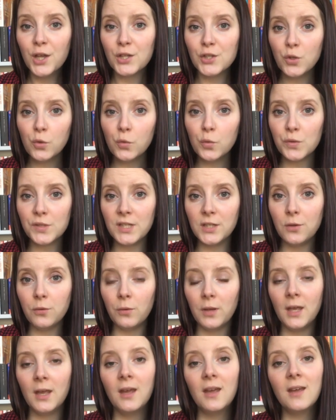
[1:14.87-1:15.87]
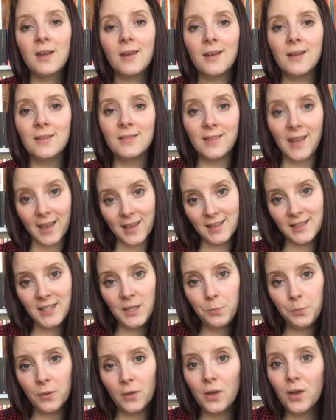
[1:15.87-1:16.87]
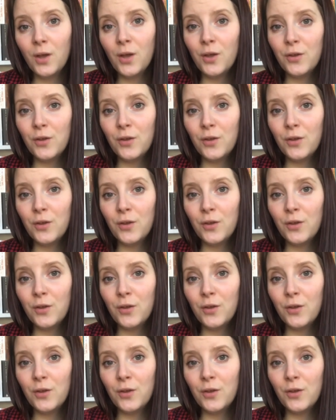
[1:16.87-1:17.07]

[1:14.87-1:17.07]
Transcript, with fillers: sont constitués d'archétypes,